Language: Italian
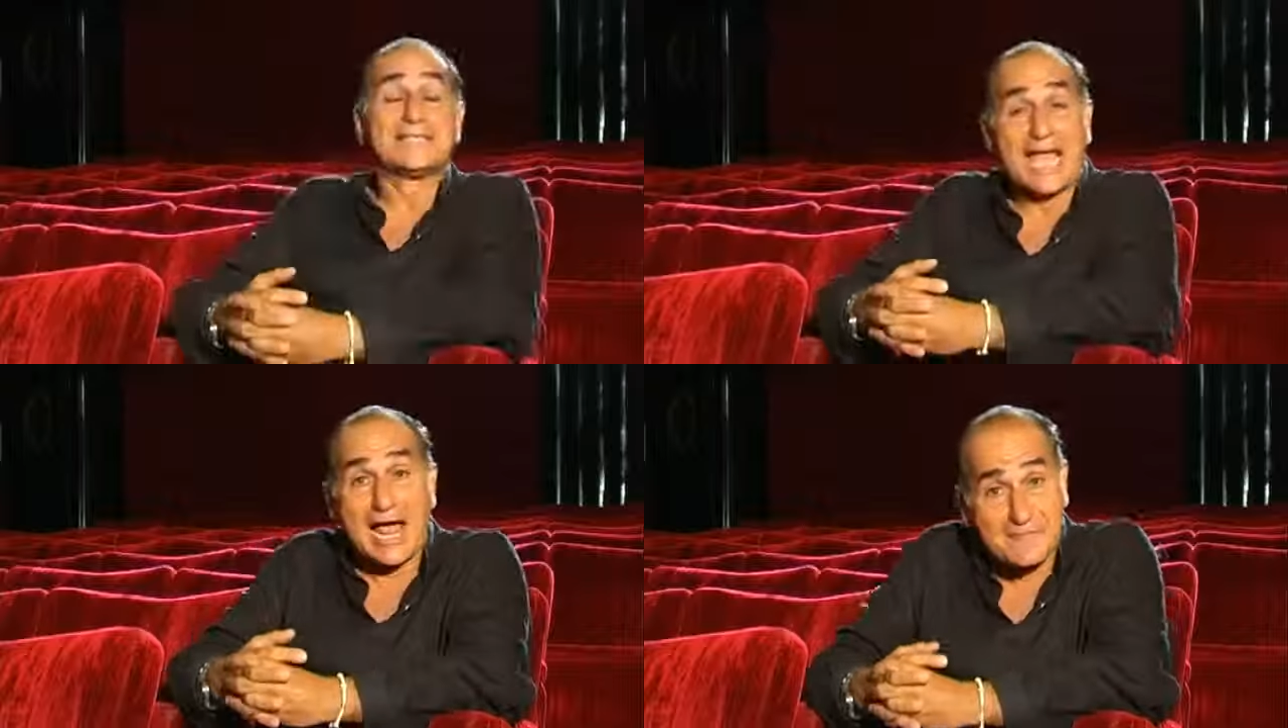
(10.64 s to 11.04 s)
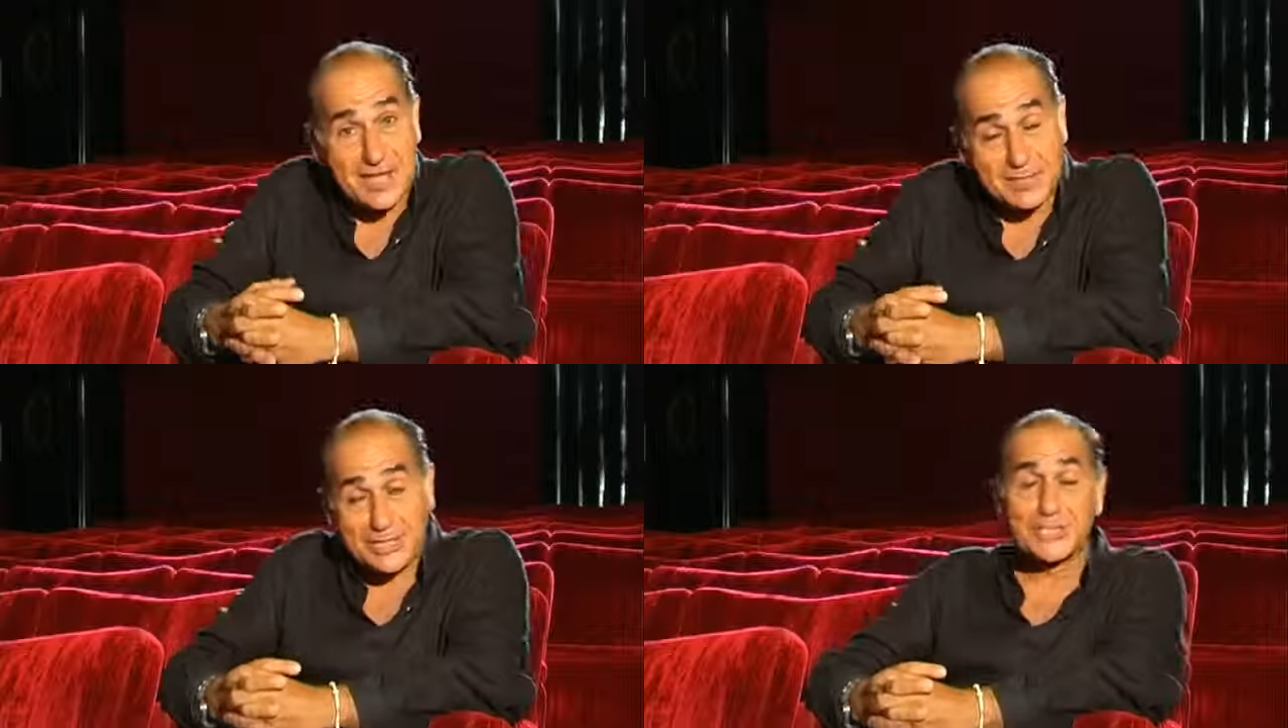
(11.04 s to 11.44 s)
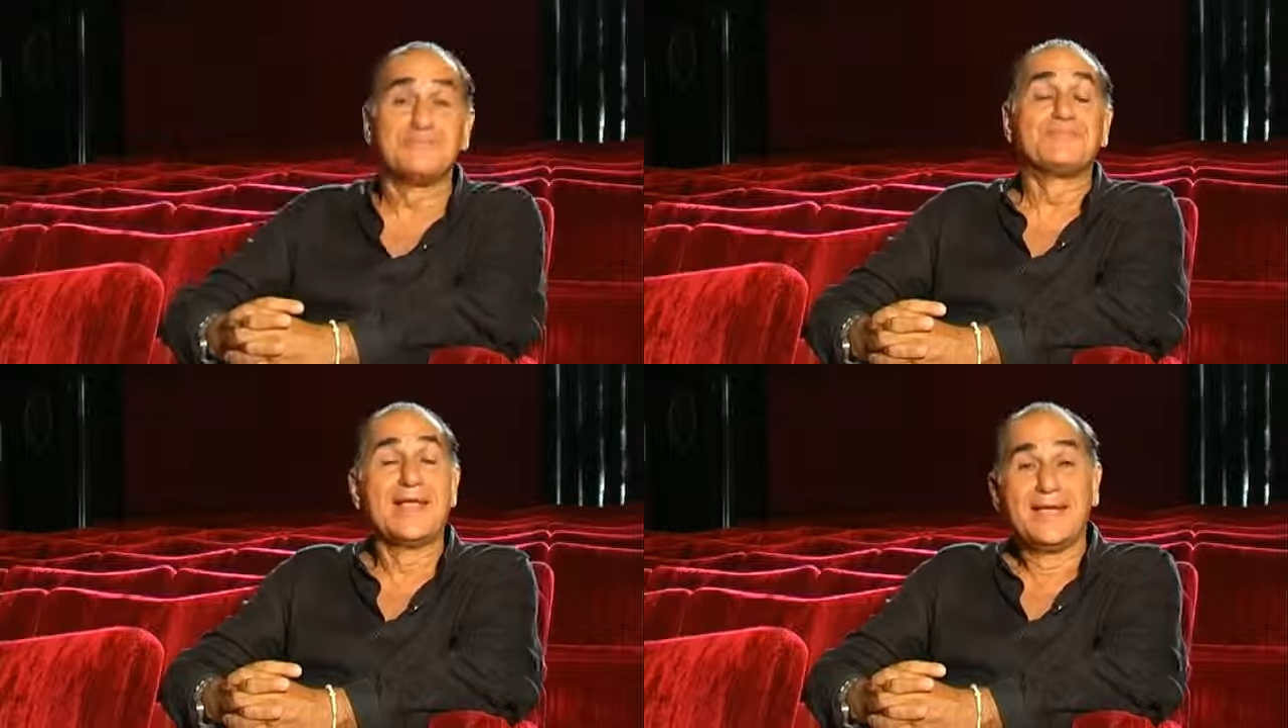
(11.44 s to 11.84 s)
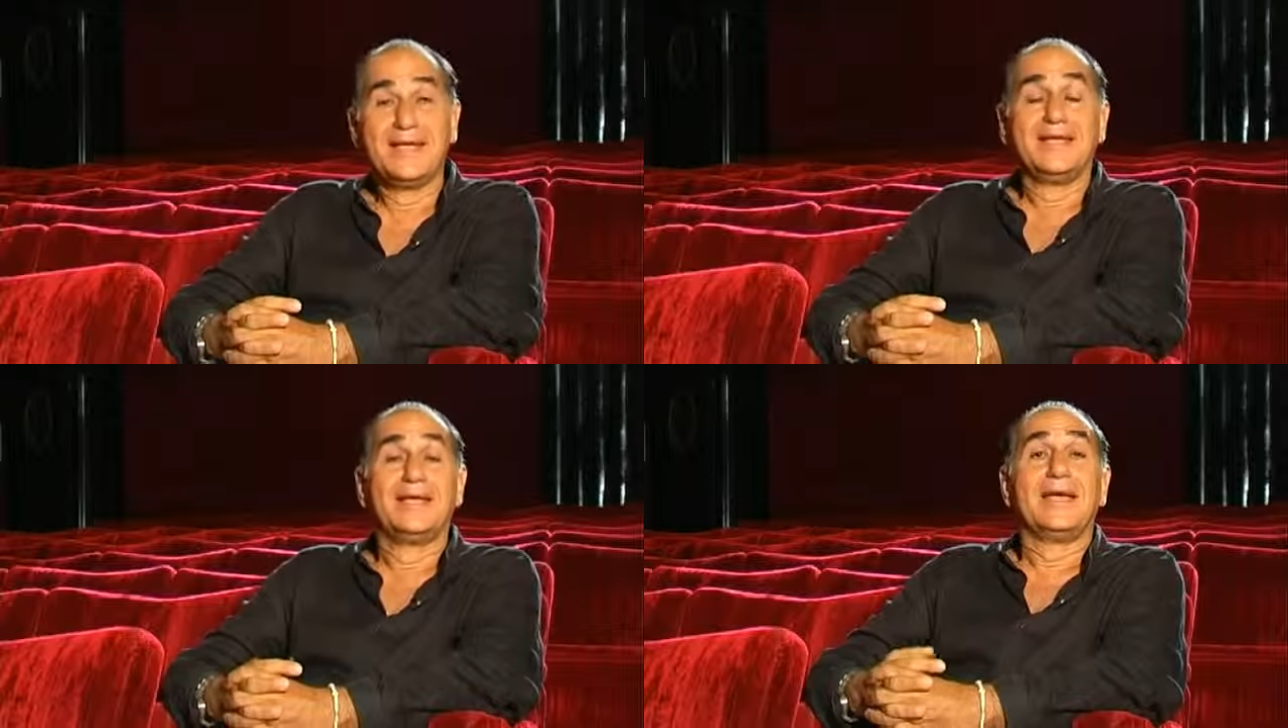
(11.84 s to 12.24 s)
Salve amici!
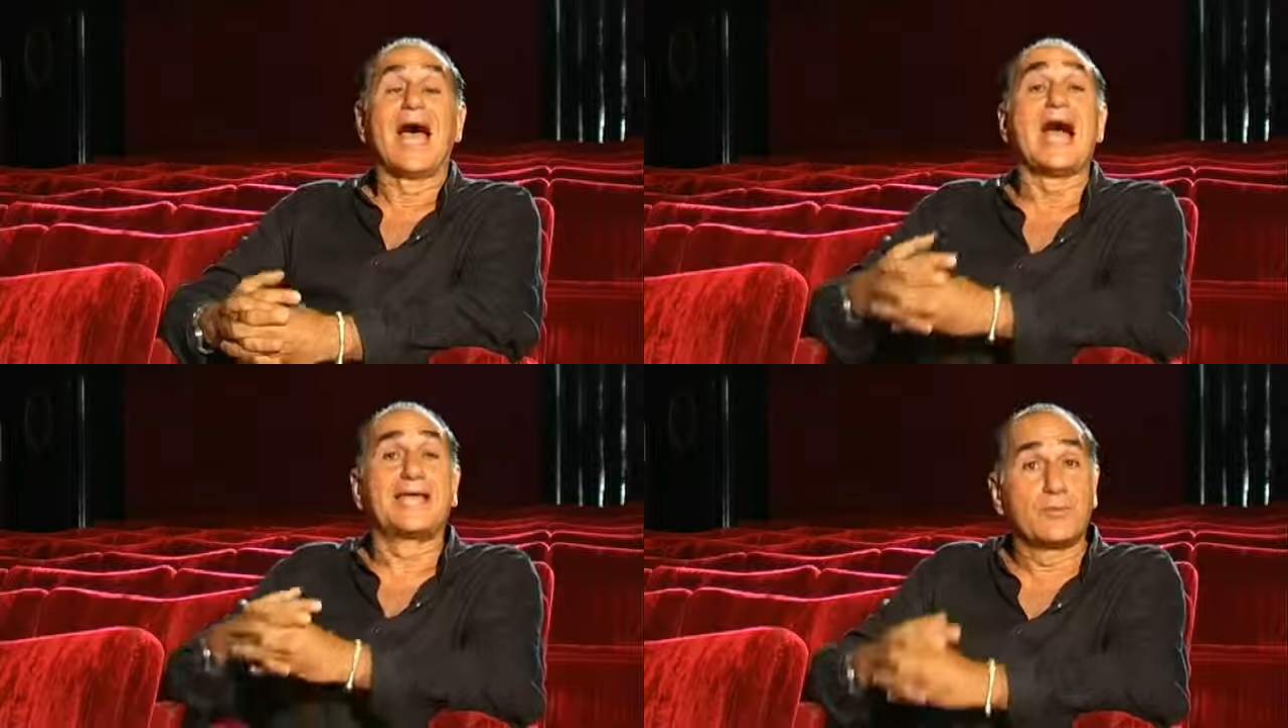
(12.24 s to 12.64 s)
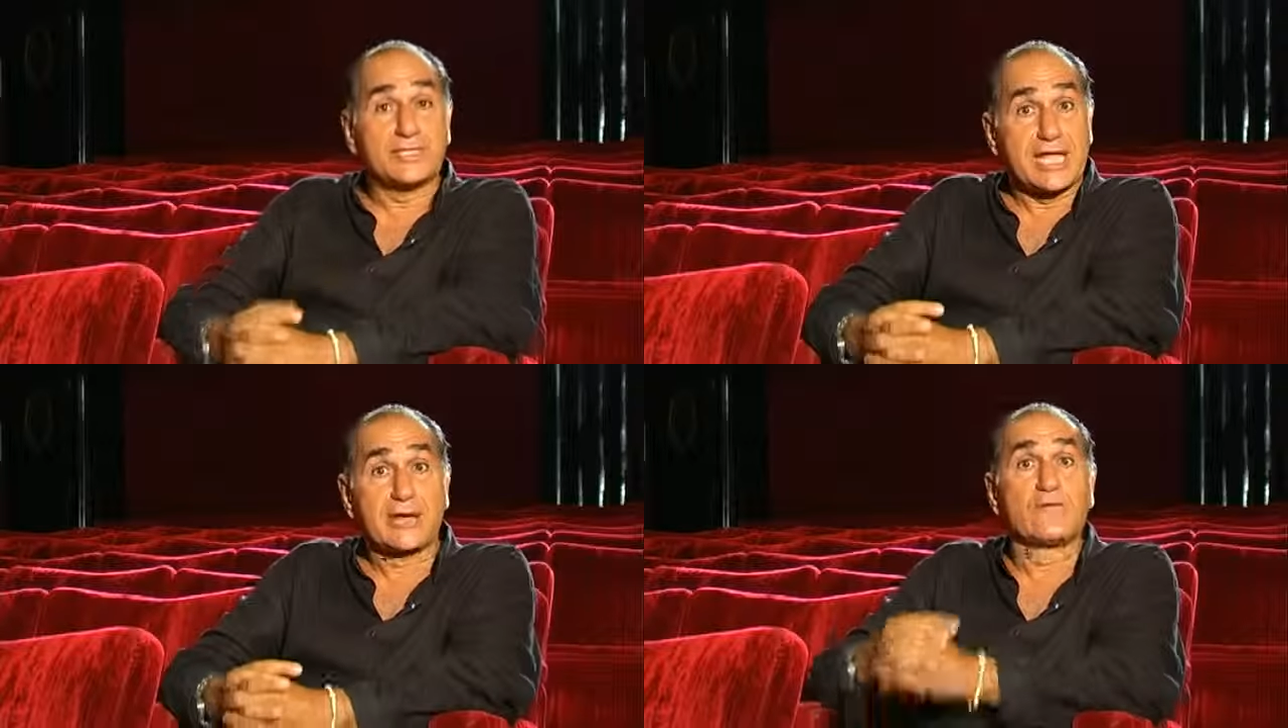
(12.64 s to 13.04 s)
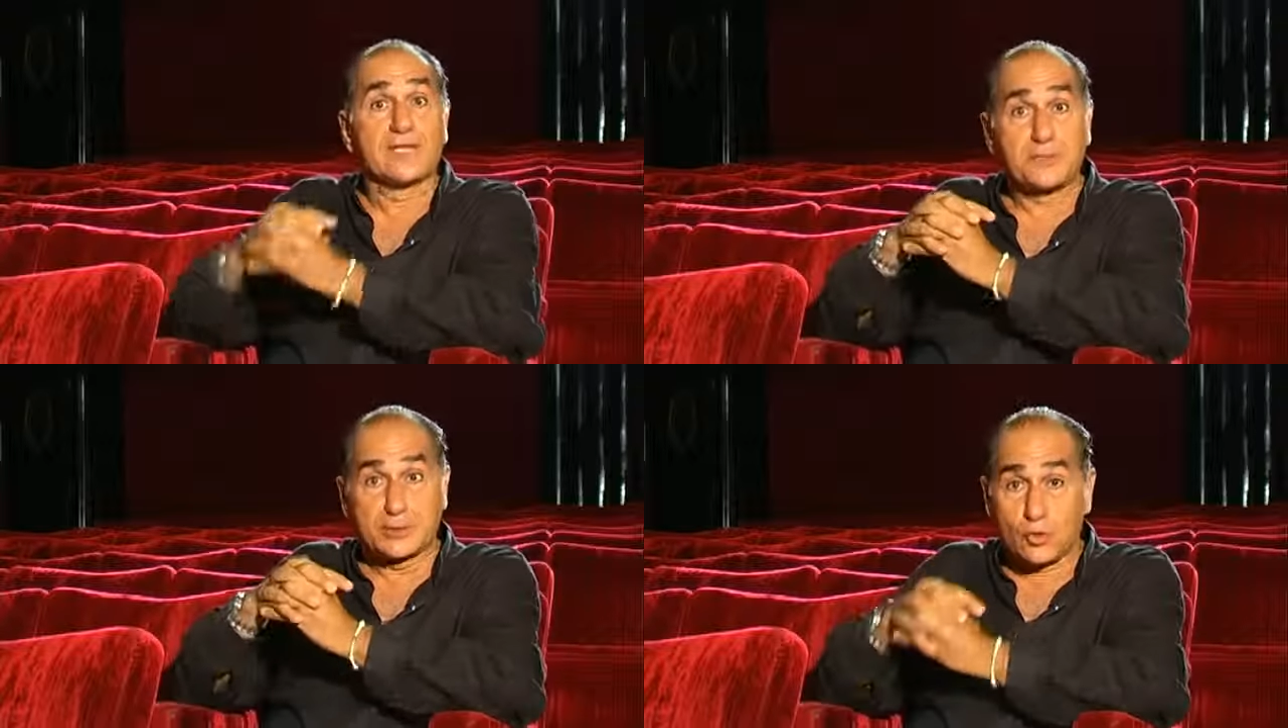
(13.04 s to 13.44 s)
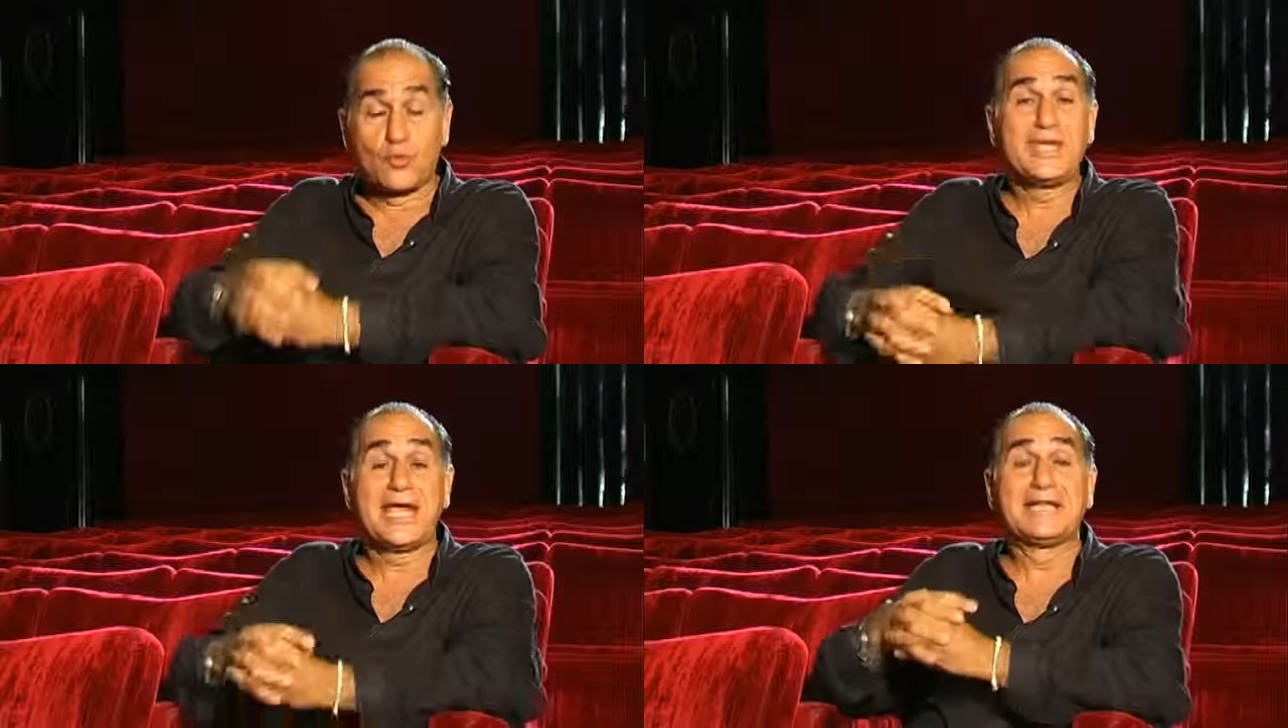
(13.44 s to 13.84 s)
Anche quest'anno vi
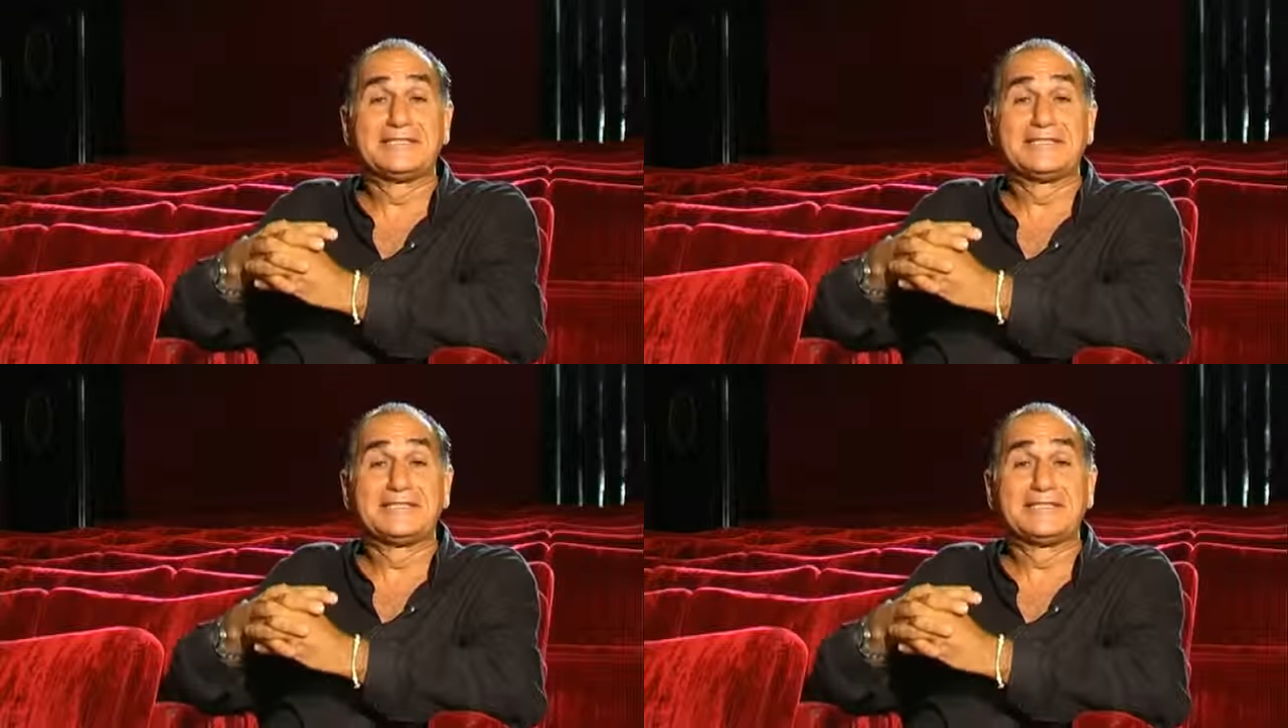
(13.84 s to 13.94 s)
aspetto qui